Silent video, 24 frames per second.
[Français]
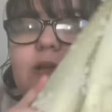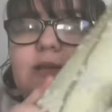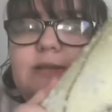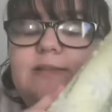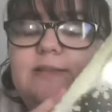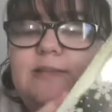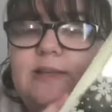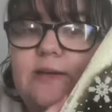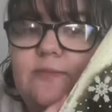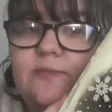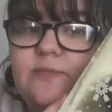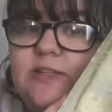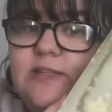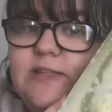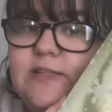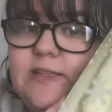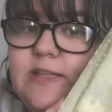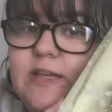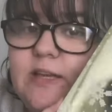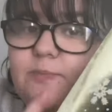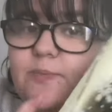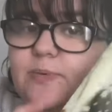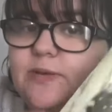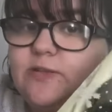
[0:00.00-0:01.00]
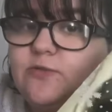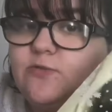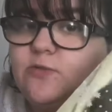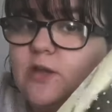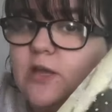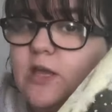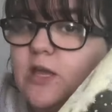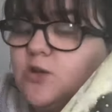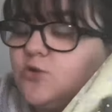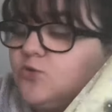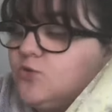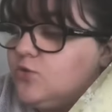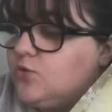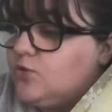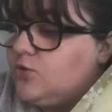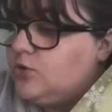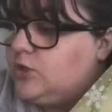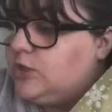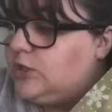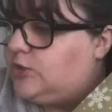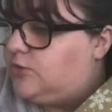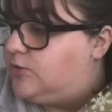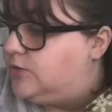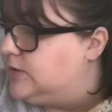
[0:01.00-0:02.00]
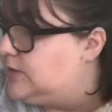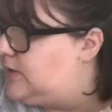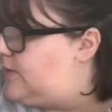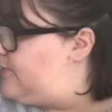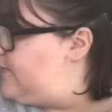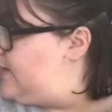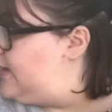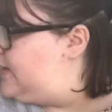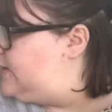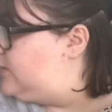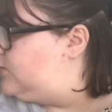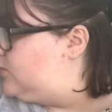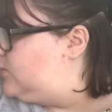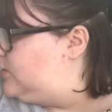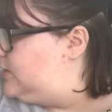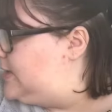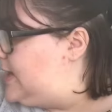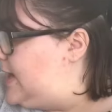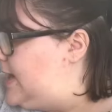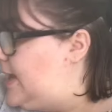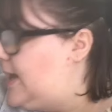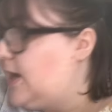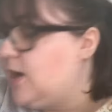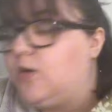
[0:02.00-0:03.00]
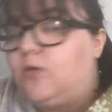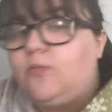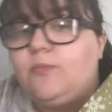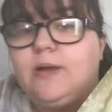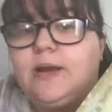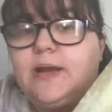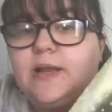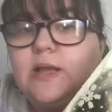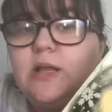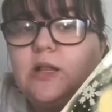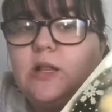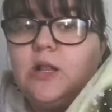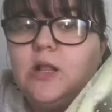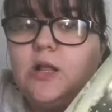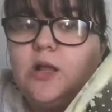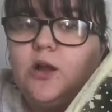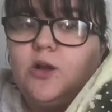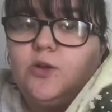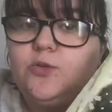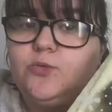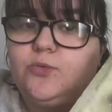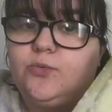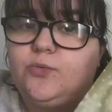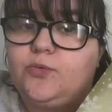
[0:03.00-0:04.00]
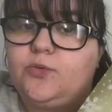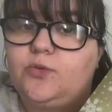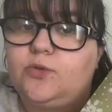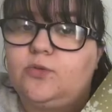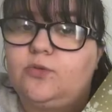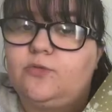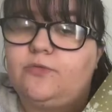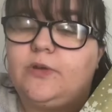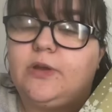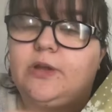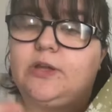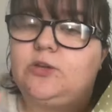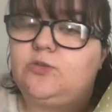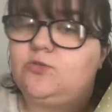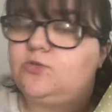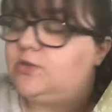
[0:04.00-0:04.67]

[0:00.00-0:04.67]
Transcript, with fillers: c'est un petit sac parce qu'il y a quelque chose que je sais va être galère à emballer donc euh, enfin que